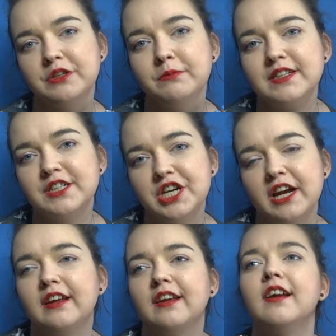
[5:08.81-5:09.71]
Czym jest
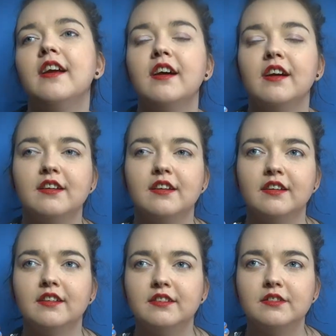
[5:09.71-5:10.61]
czeki,
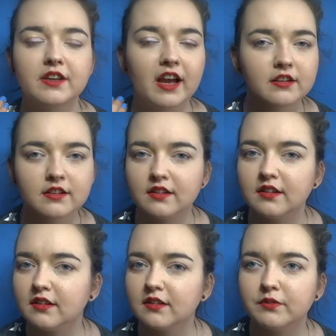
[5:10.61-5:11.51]
e, jak
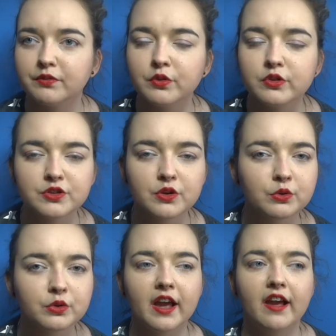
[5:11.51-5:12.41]
e,
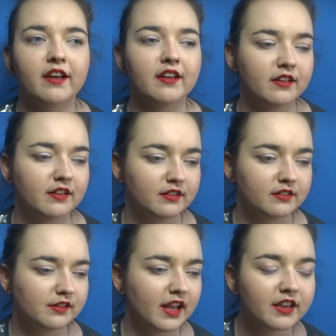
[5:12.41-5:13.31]
funkcjonuje,
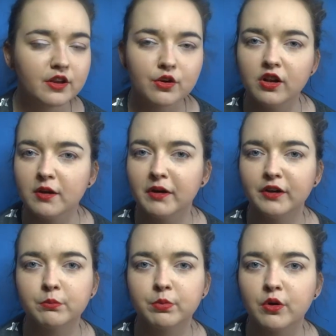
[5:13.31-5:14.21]
e, jakie role
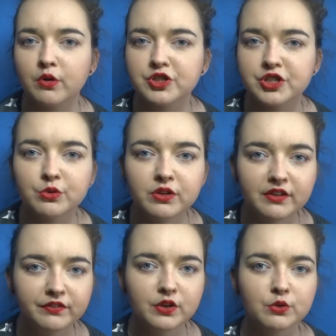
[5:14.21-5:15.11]
mają
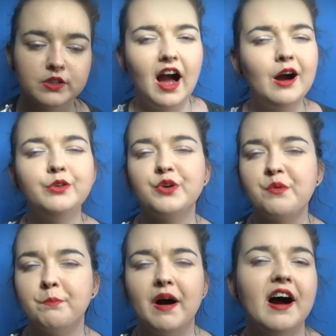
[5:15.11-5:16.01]
poszczególne figury,
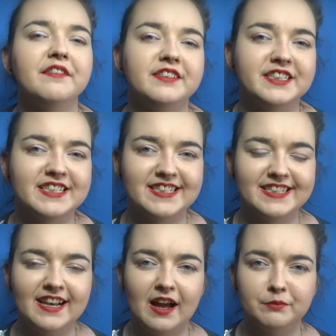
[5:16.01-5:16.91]
poszczególnie się
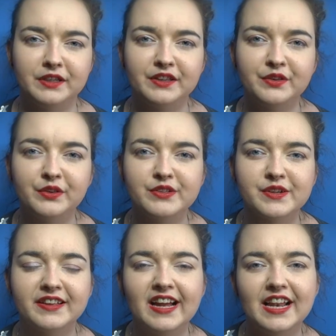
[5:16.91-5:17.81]
stylami i to
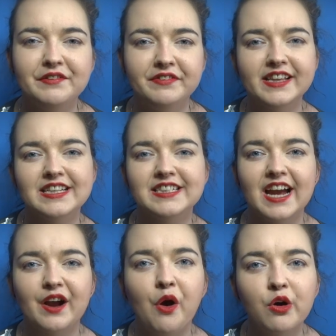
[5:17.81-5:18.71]
doskonale widać,
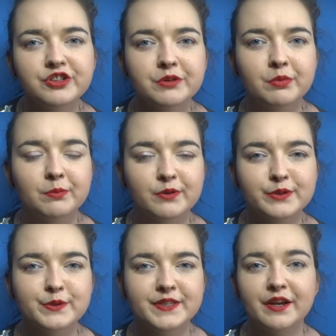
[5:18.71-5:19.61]
jak on się po
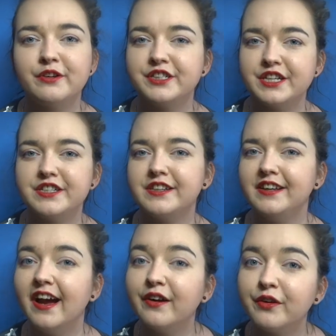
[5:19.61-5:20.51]
prostu z tego cieszy
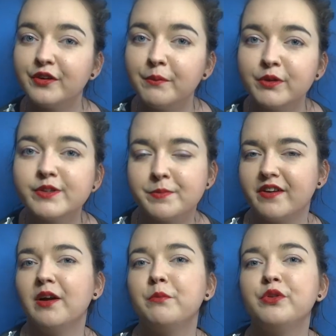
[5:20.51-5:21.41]
i jak ogromną
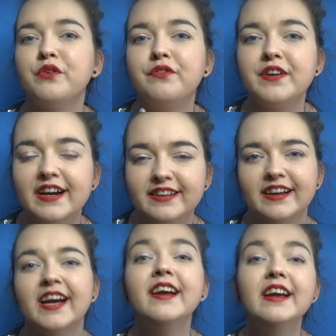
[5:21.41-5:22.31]
sprawia mu to frajdę.